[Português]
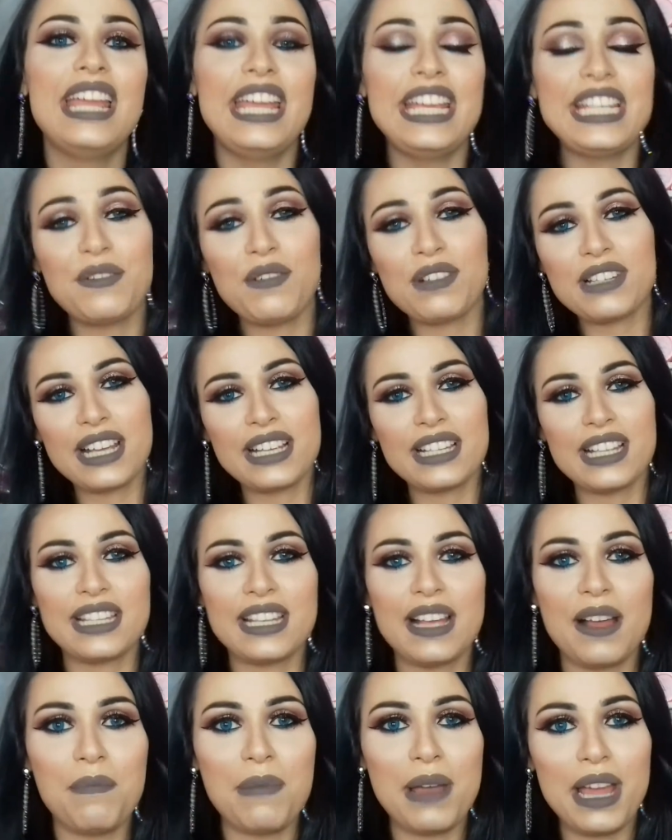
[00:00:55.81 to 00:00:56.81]
E se você quiser
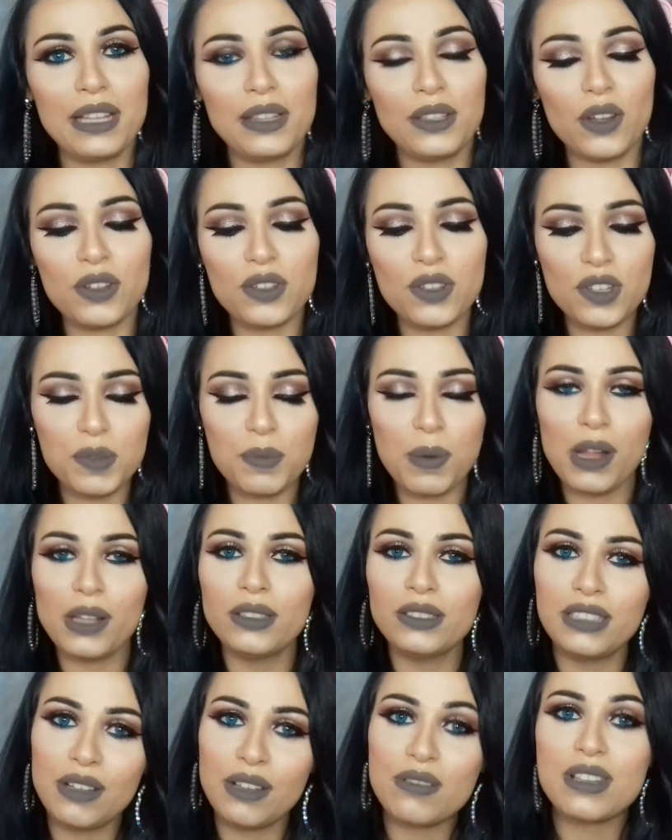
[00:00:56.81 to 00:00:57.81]
saber todos os
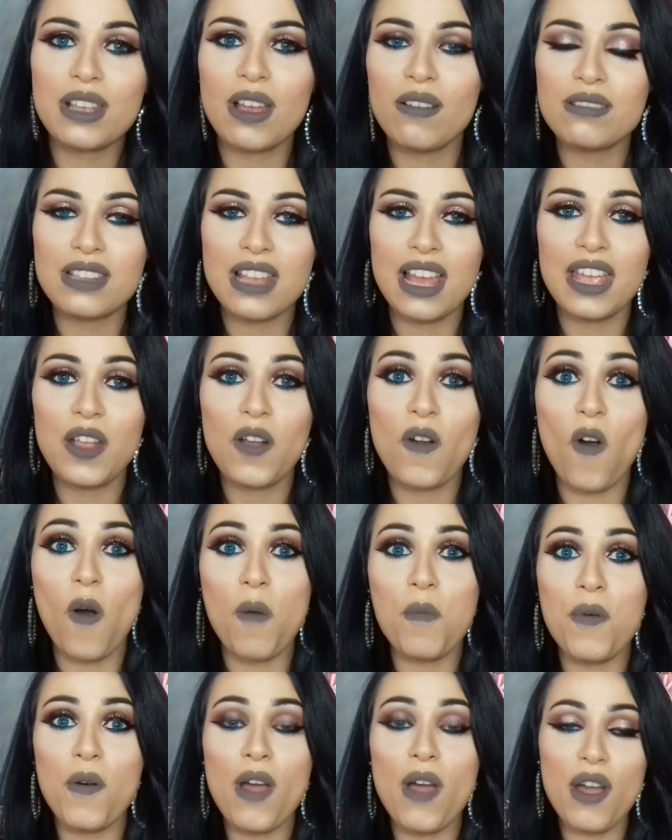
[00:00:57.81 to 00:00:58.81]
produtinhos que eu usei
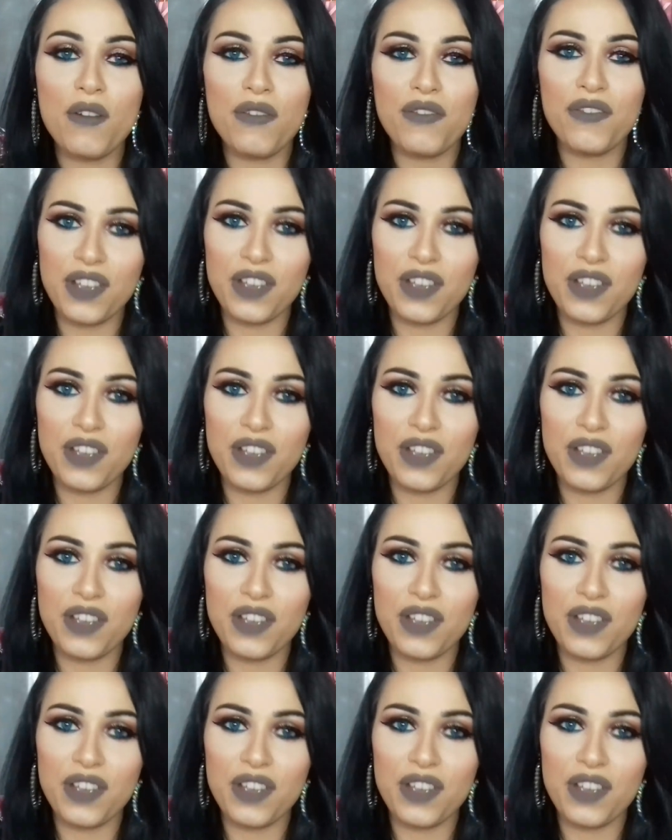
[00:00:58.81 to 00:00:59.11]
como eu